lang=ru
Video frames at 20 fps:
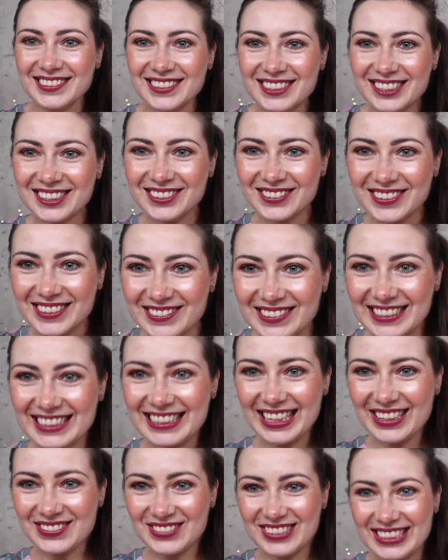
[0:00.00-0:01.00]
что,
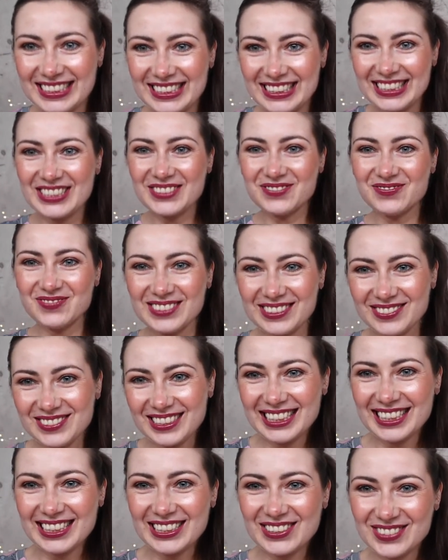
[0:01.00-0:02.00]
друзья, всем привет!